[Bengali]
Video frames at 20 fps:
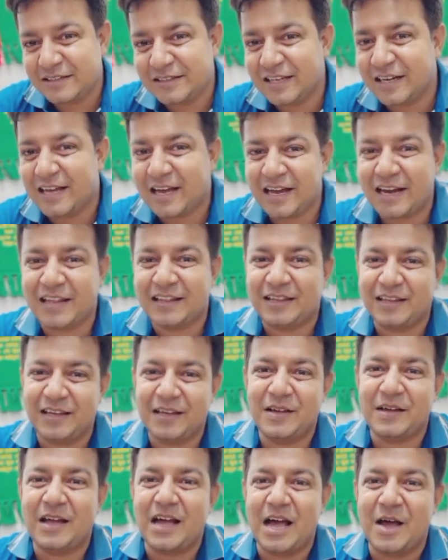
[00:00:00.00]
জেলখানাতে
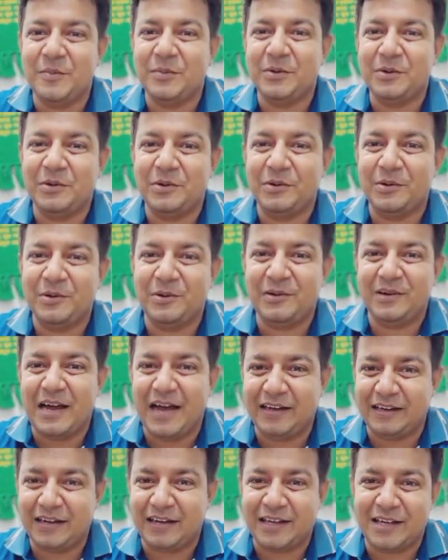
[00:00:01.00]
আমি হলো
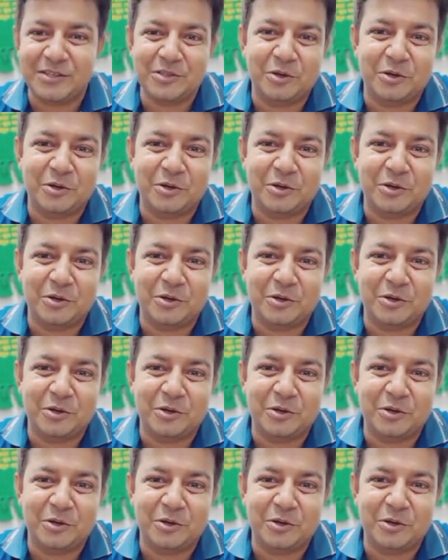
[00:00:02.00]
রাইটারকে